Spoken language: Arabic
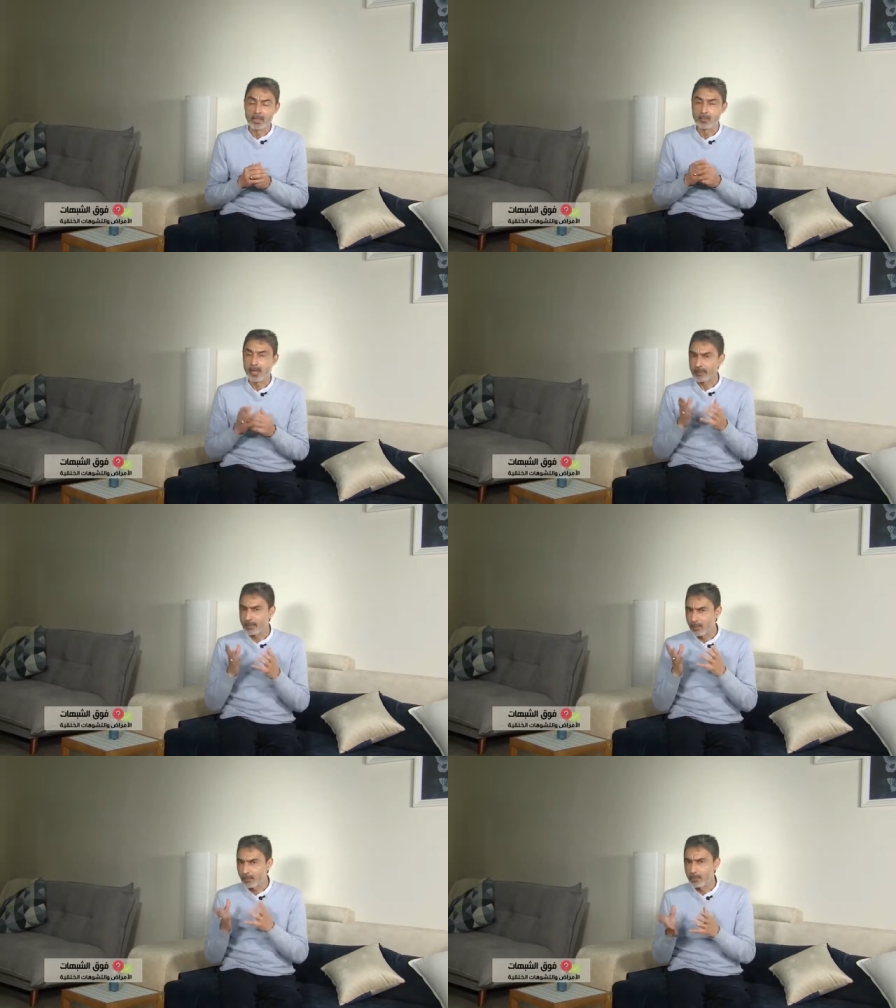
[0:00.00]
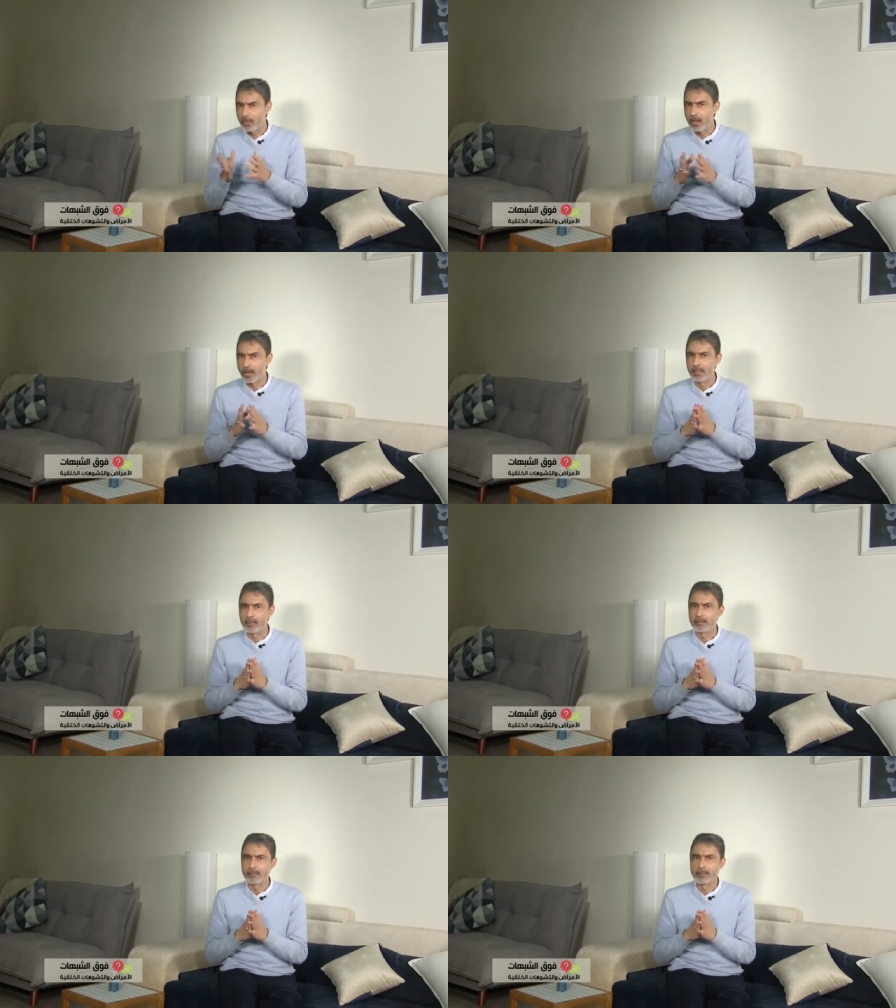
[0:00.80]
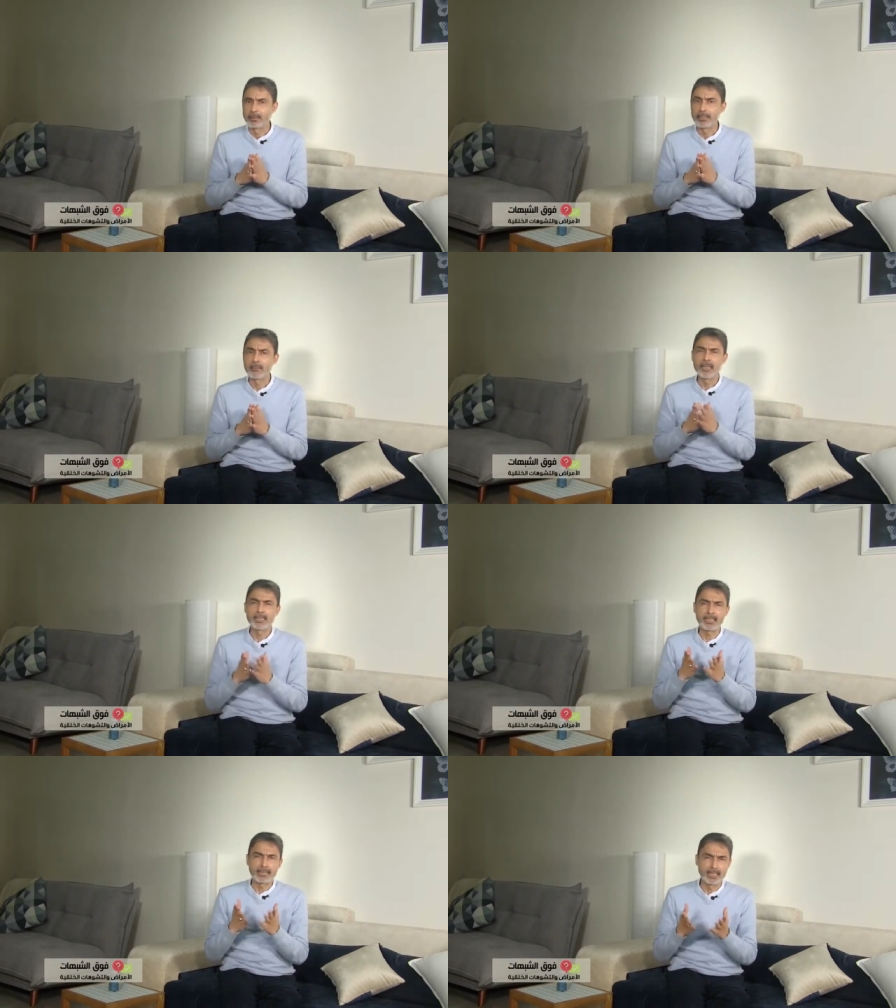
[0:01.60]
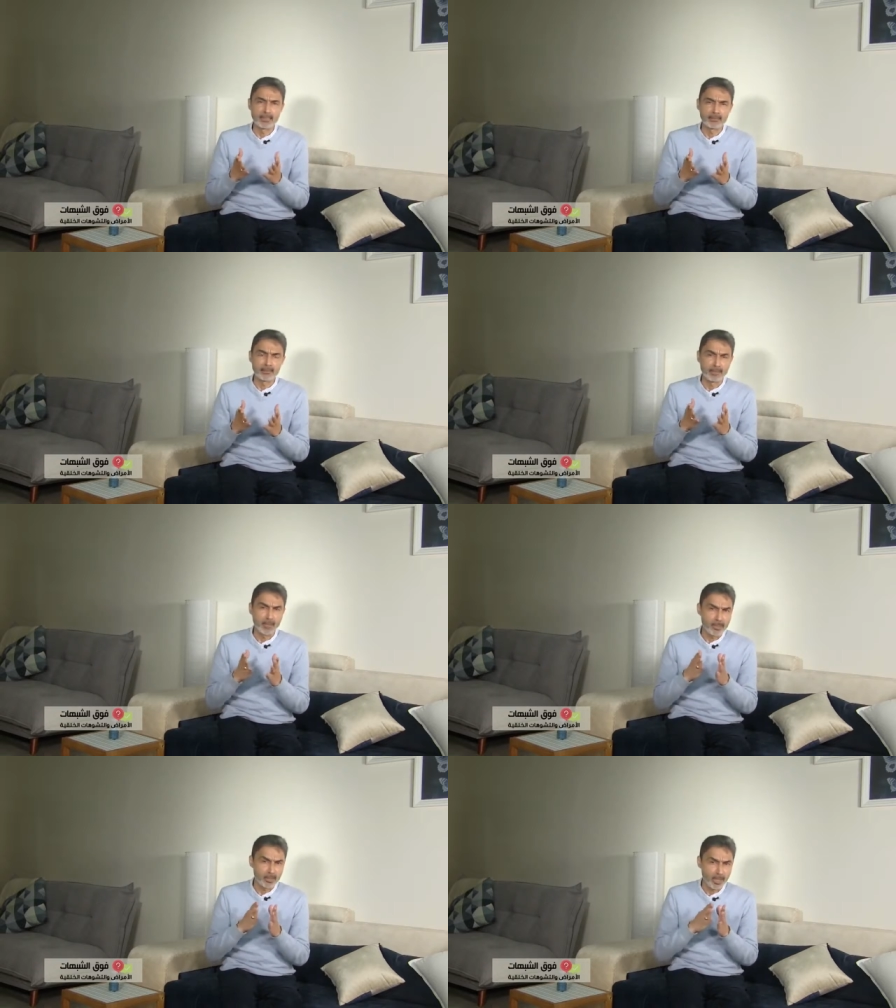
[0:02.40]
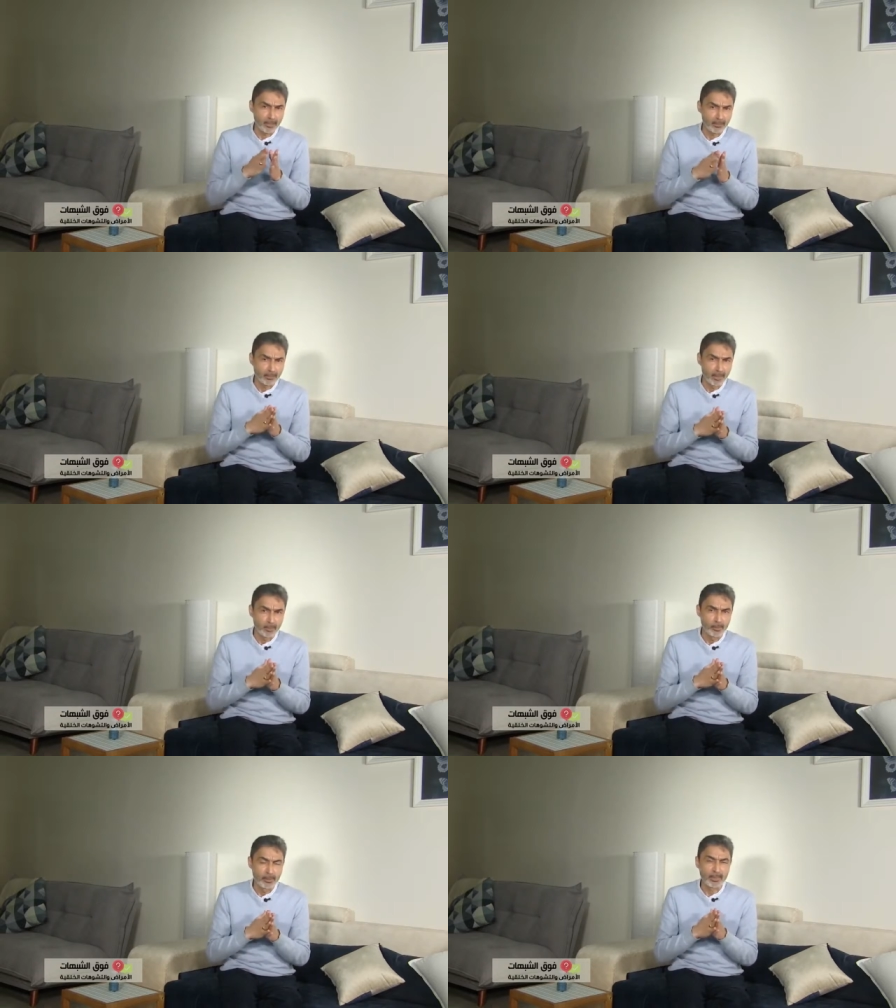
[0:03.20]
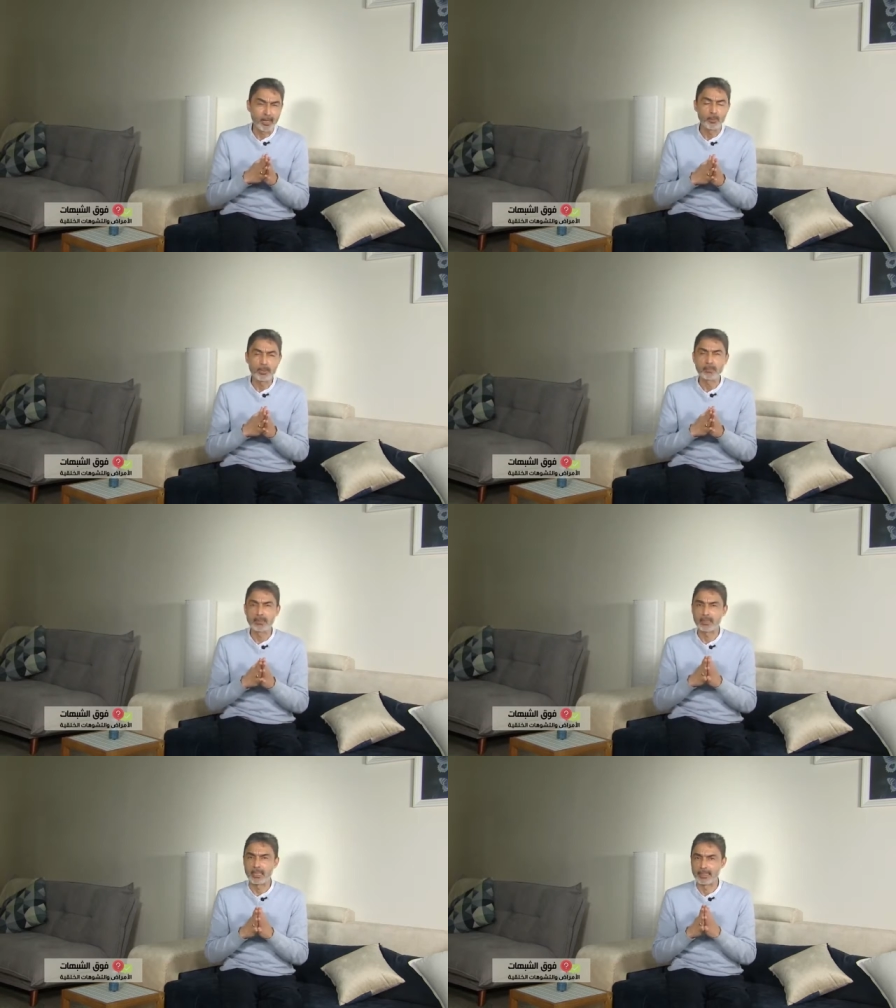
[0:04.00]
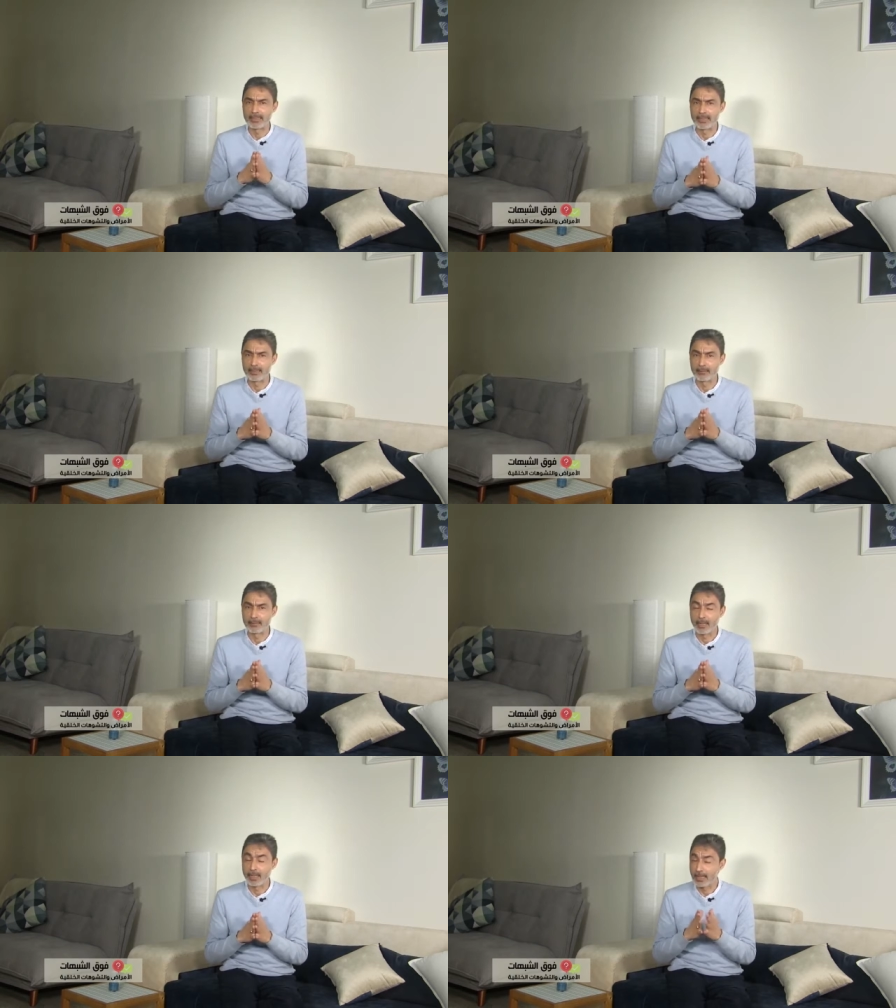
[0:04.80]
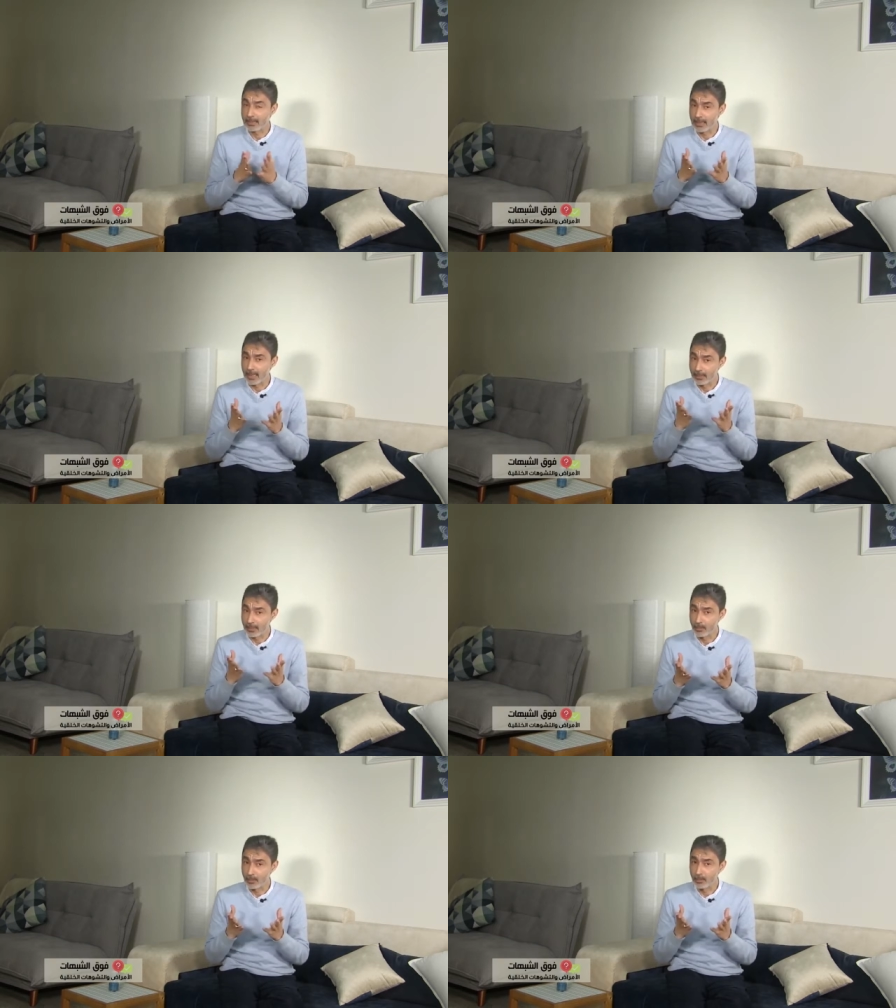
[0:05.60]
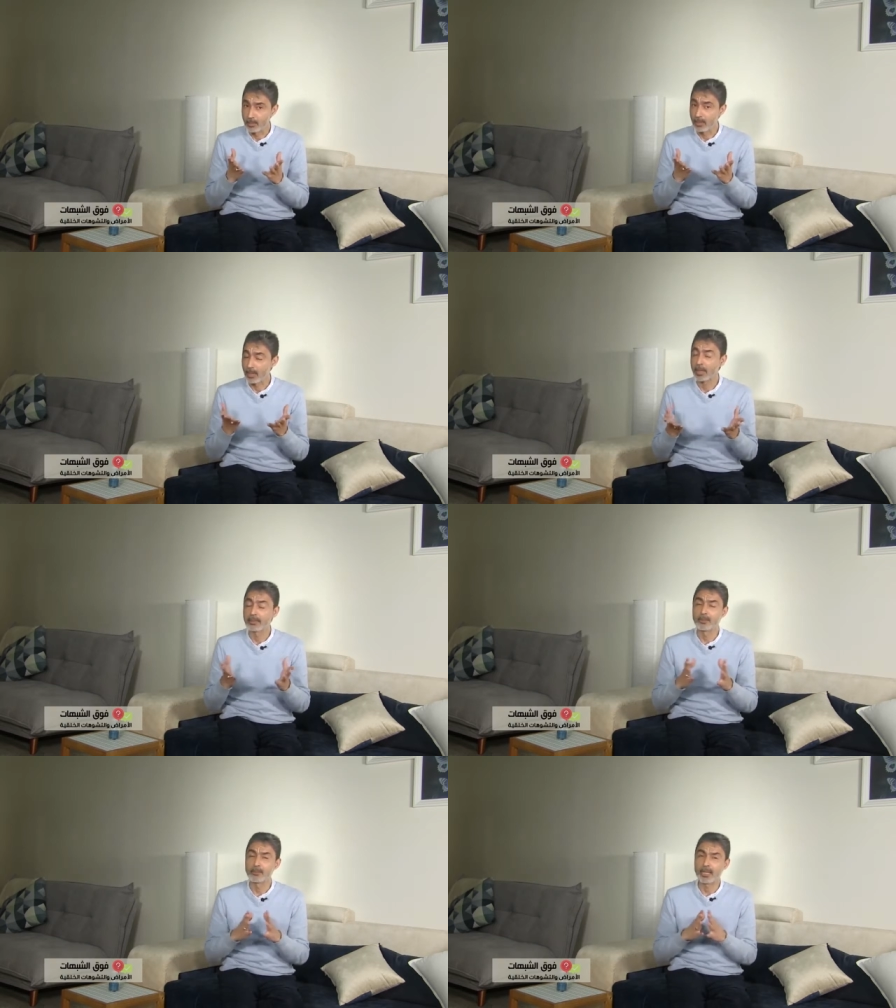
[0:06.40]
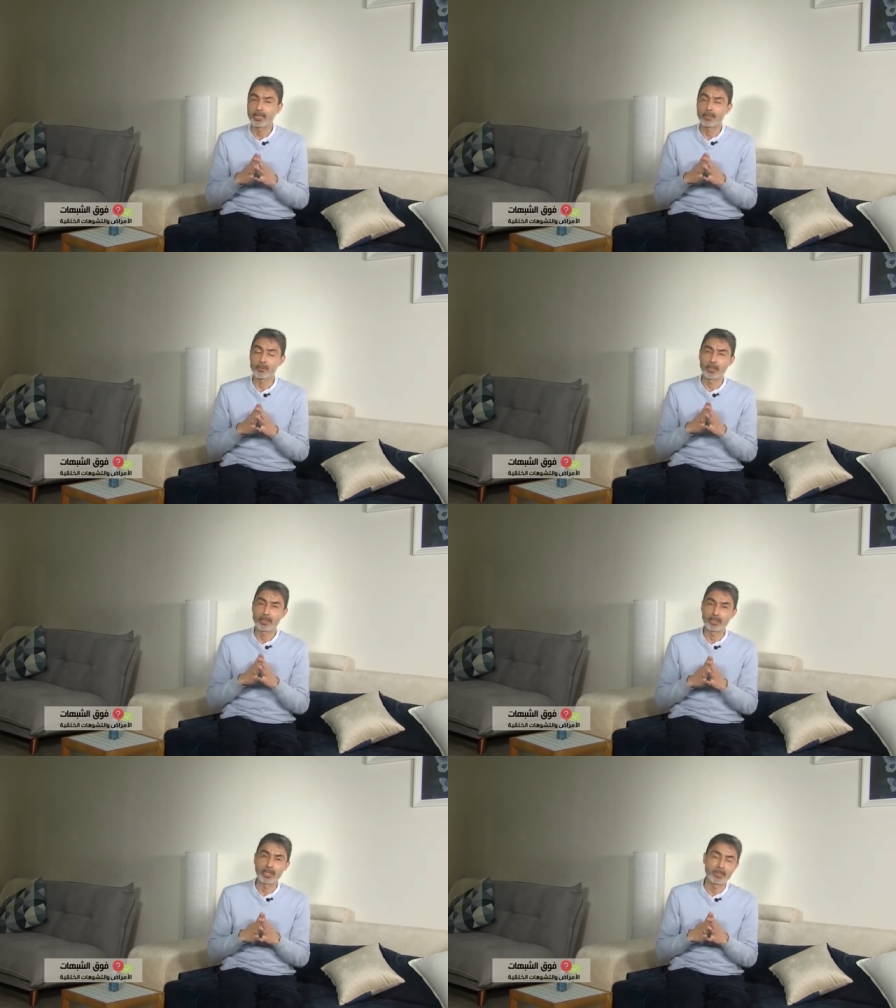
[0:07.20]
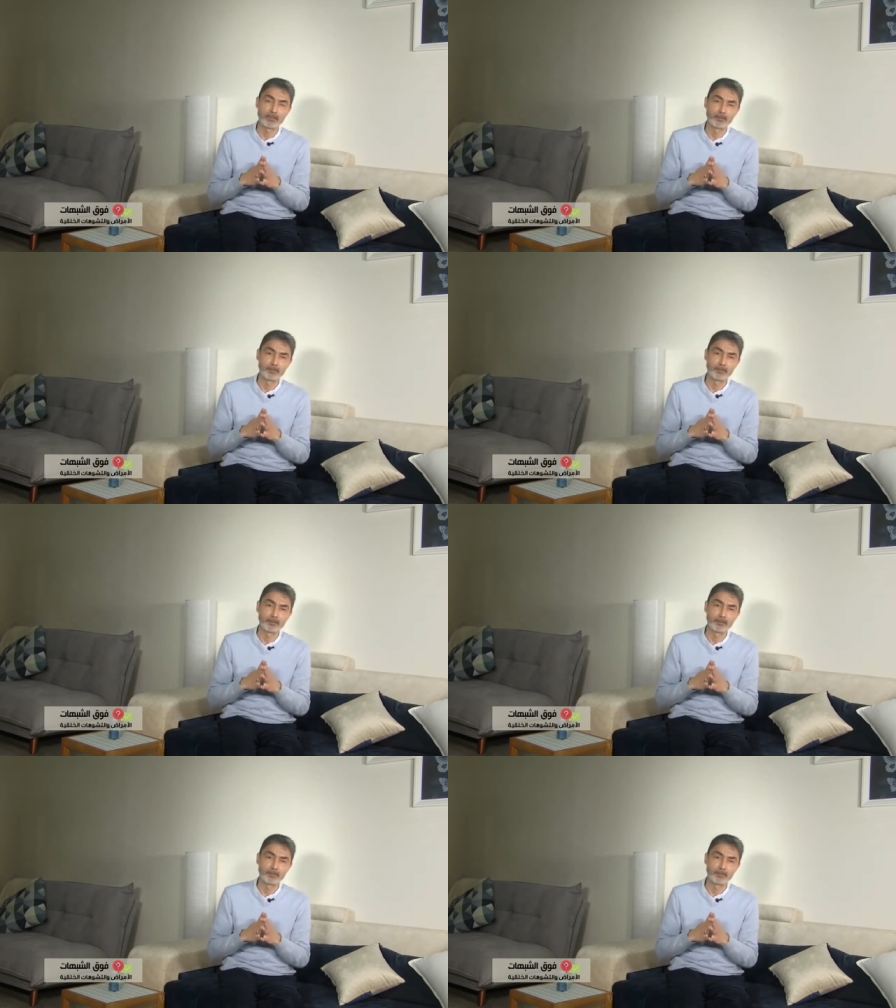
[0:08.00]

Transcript: ثم قد يقول قائل لماذا إذا لم يجعل الله الكون مثاليا أليس أنه قادر على كل شيء